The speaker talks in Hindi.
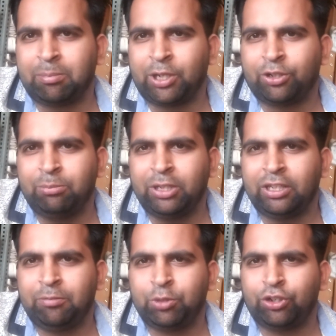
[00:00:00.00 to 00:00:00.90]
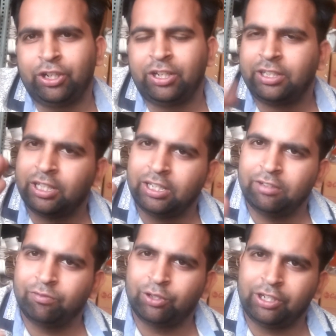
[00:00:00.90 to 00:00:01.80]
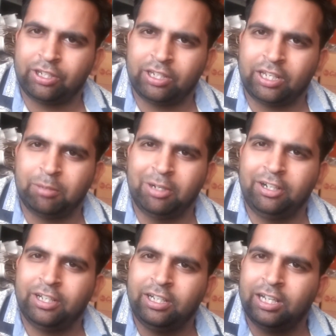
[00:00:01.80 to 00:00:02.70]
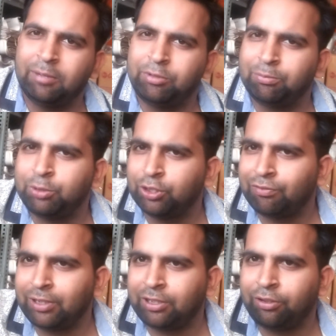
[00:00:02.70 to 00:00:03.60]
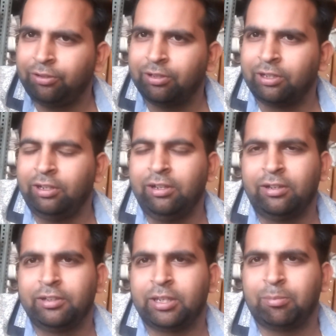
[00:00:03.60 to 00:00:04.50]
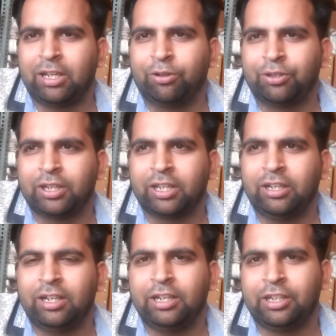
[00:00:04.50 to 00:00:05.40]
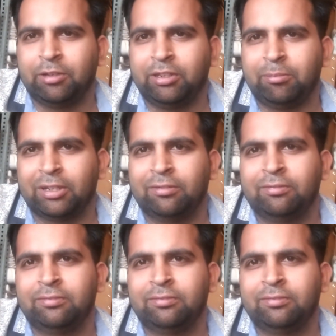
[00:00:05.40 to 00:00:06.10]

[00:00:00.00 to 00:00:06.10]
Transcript: पेट्रोल में इम्प्योरिटीज है वो नीचे जाते बैठ जाएगी अब तो प्योर पेट्रोल सप्लाई होता रहेगा इंजन में